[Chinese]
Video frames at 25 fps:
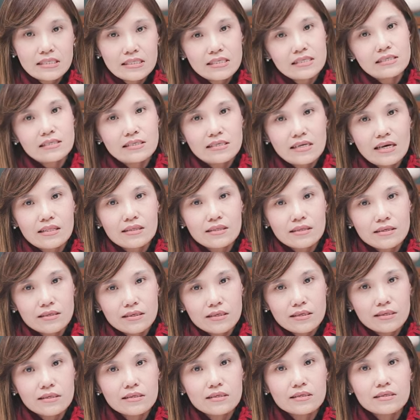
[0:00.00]
自然的
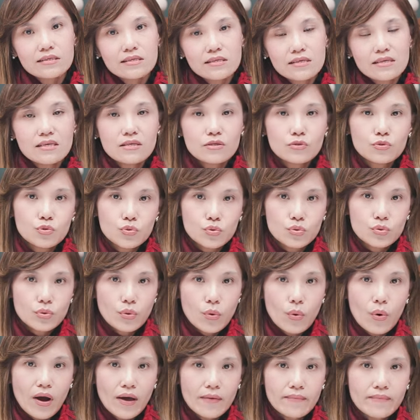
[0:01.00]
恶性循
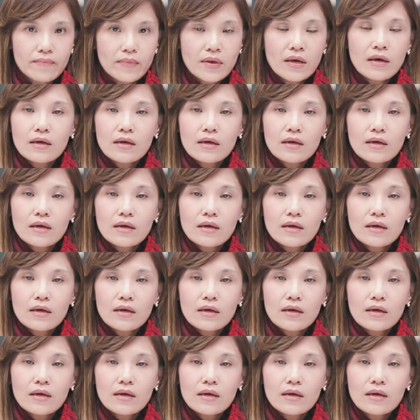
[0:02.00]
环。